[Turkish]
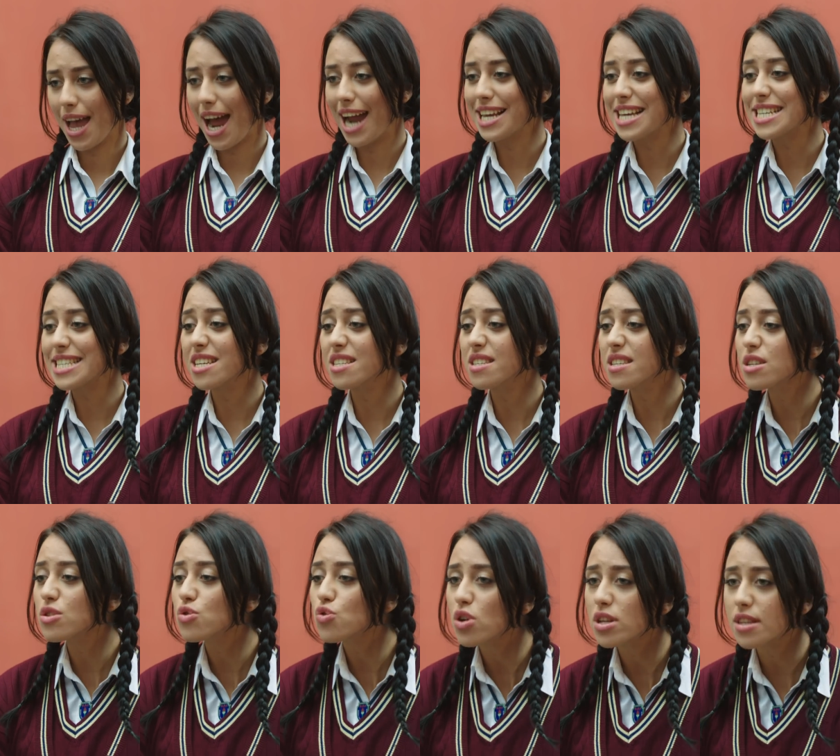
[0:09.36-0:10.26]
Herkes
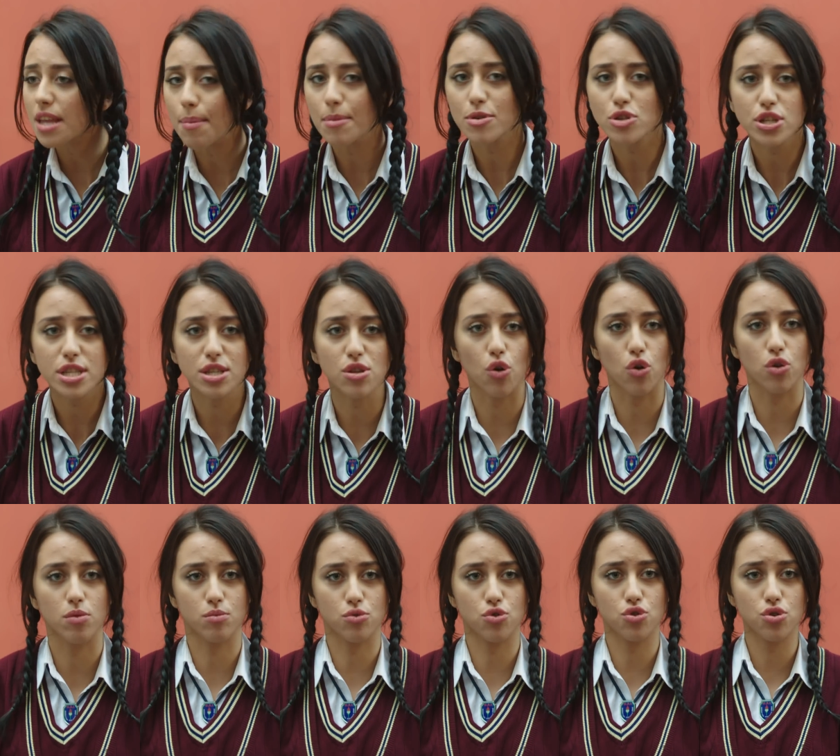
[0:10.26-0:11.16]
asık surat emojisi
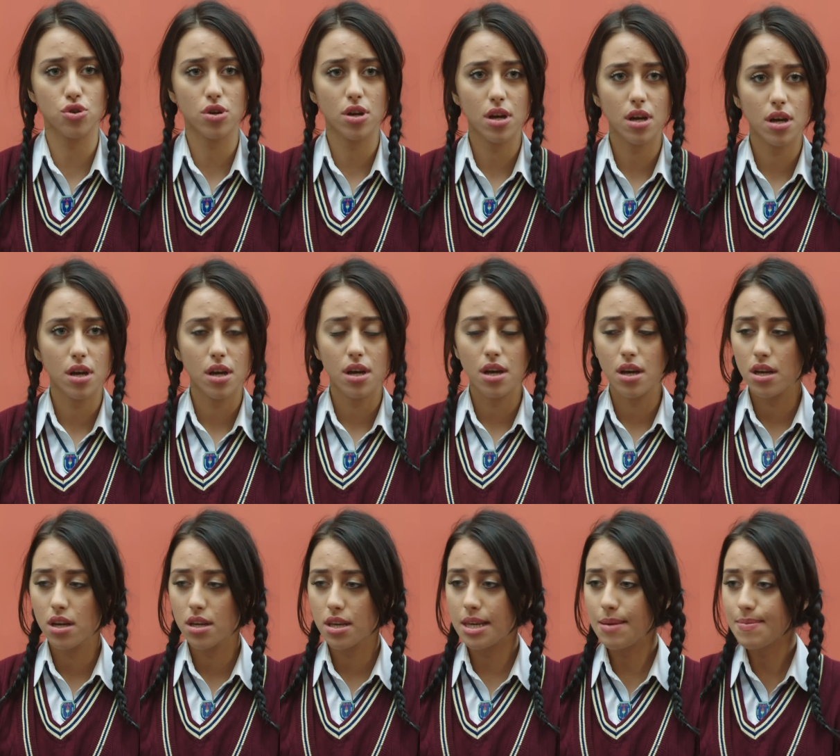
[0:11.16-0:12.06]
olmuş.
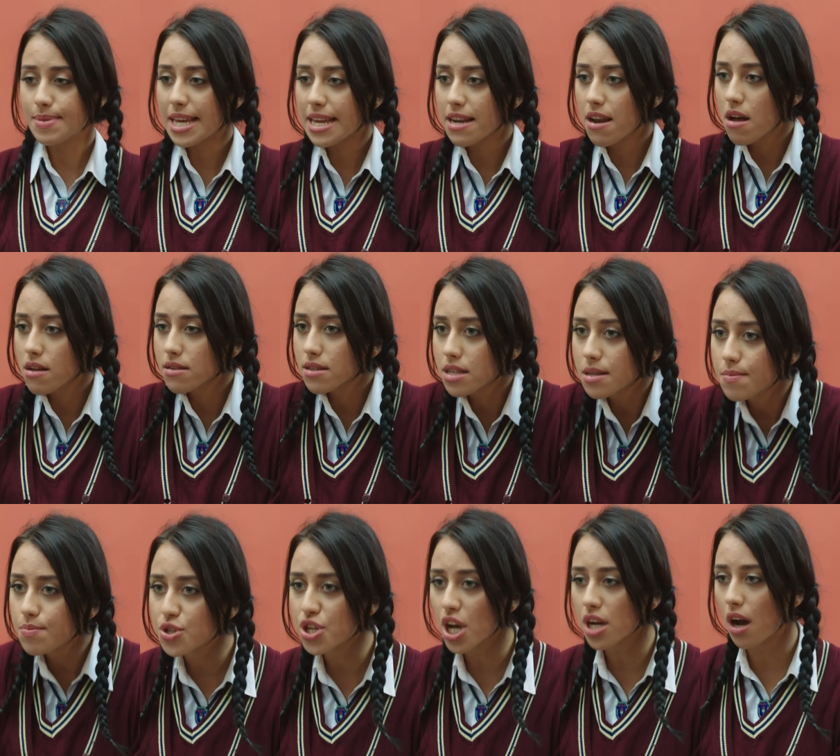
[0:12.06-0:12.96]
Kimsenin
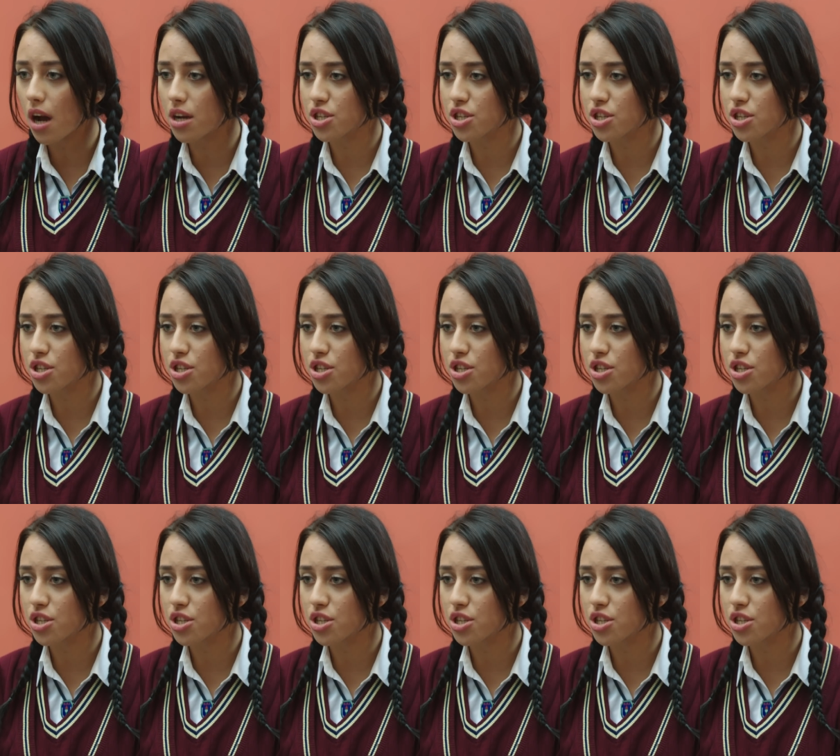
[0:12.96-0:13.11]
ağzına bıçak